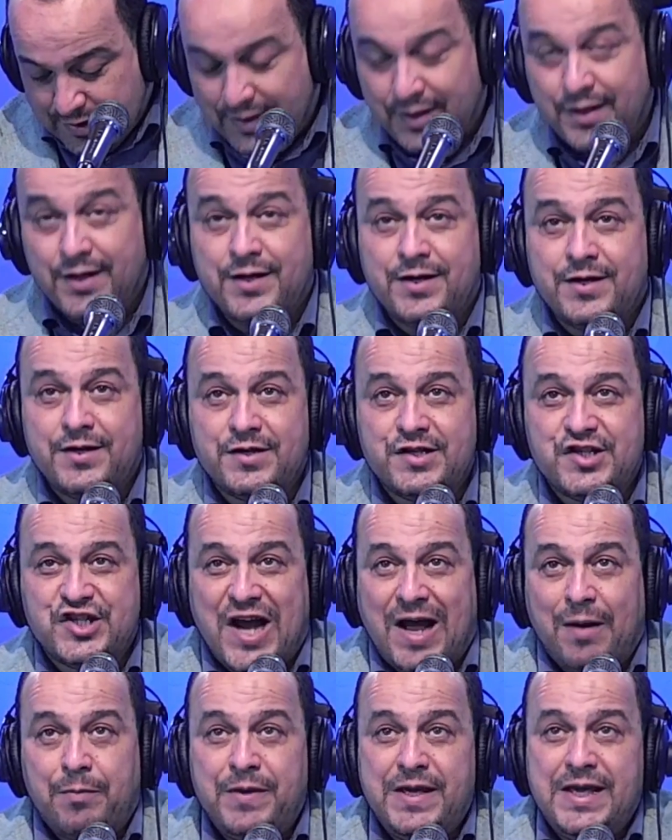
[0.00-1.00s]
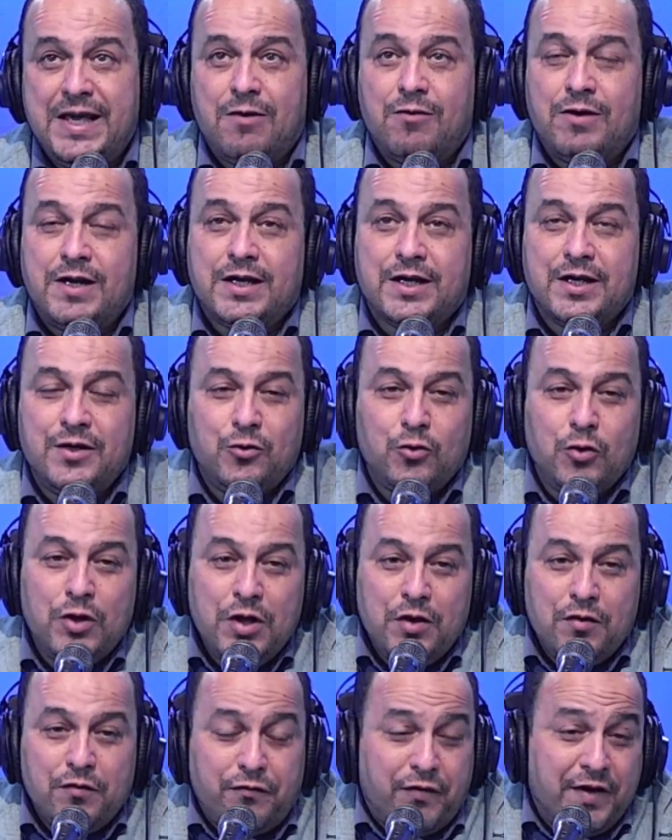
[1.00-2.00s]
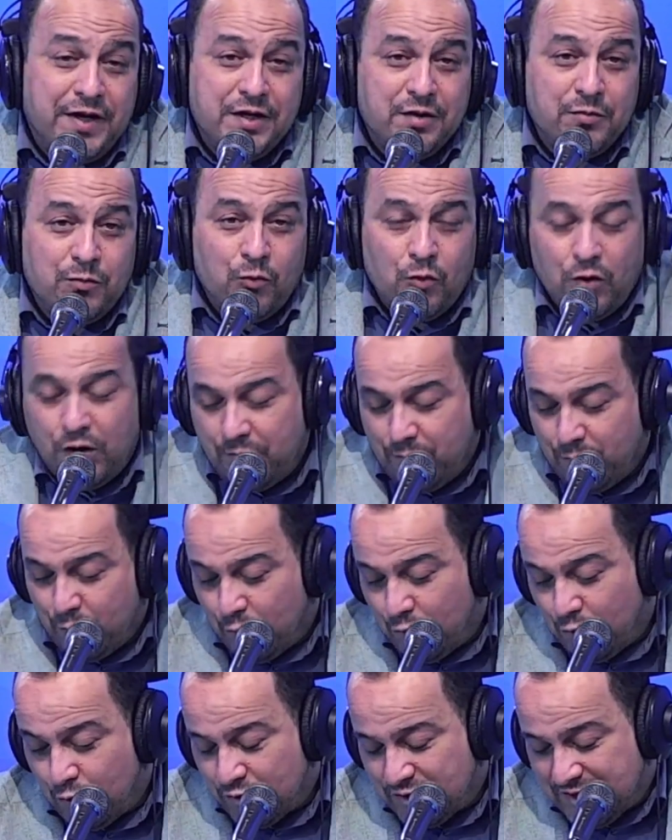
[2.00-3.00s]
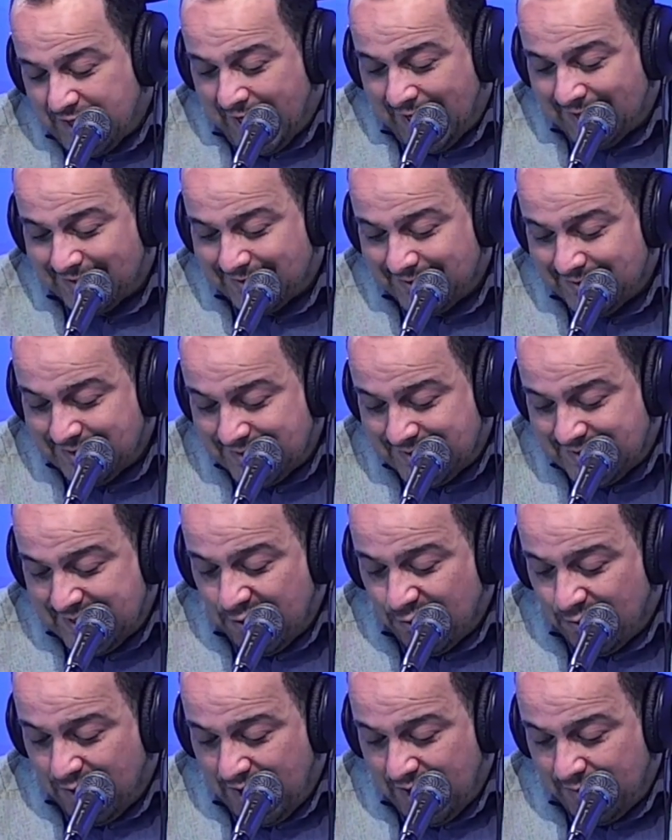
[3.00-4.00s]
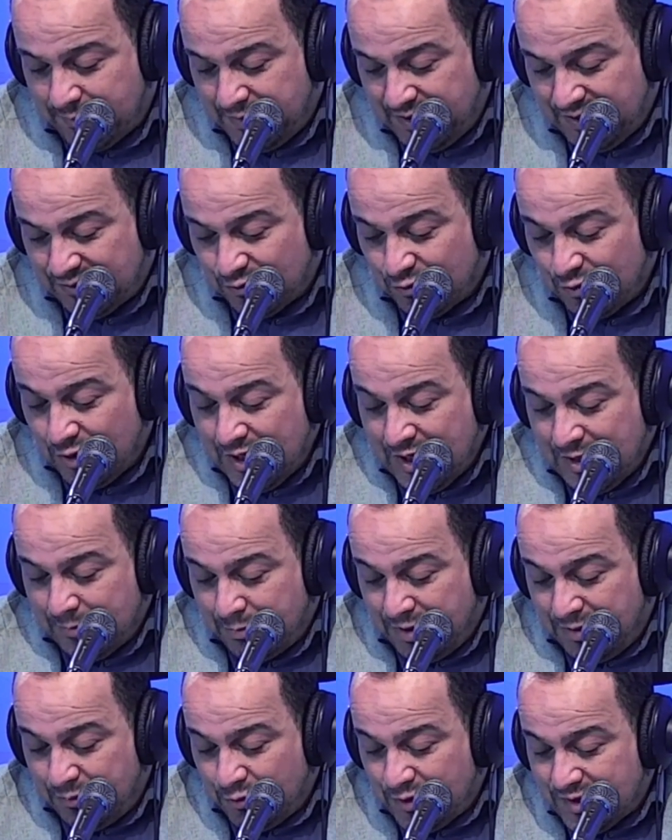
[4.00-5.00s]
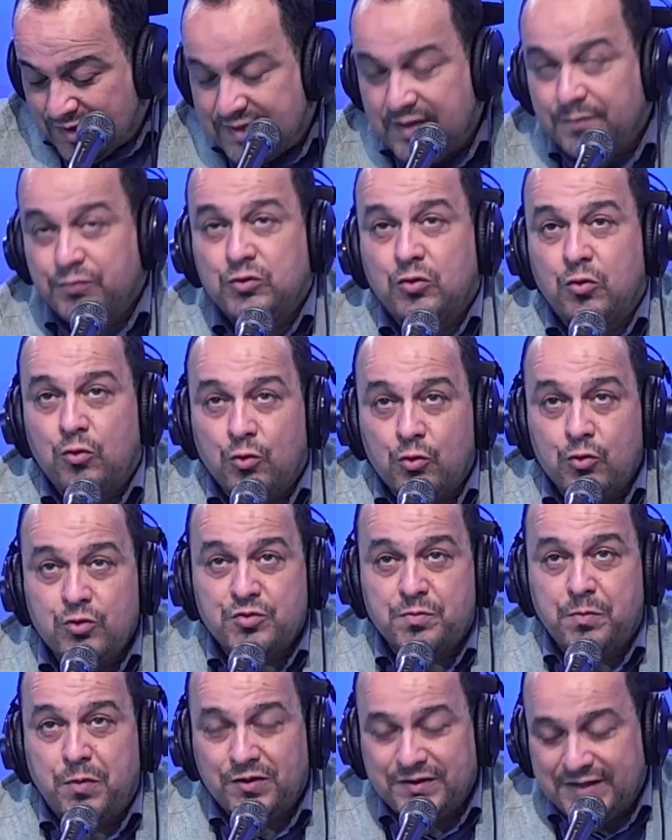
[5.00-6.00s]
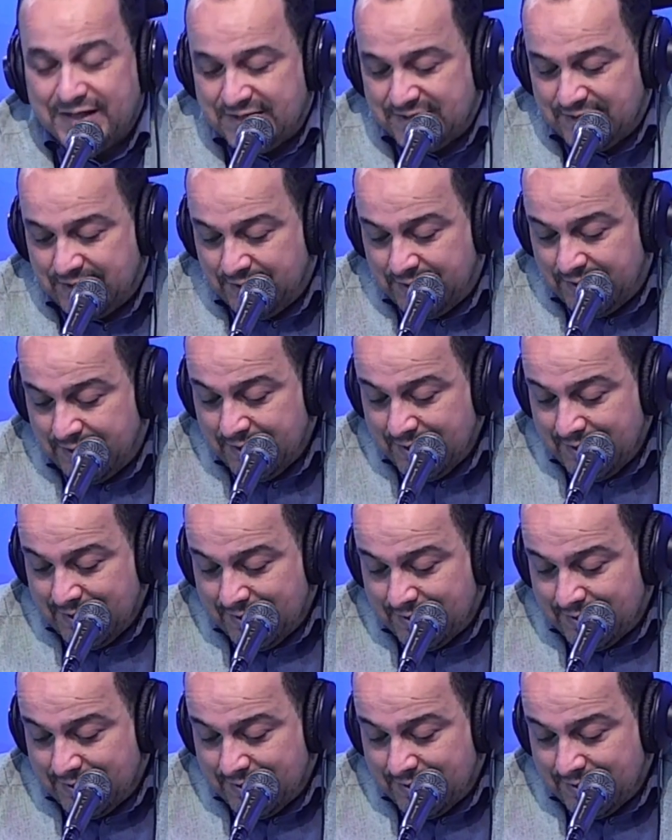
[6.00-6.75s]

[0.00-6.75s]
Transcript: آه، شعبيه ولكنه فن مهم وساعات ننساو اهميته بمناسبه خروج باند ديسيني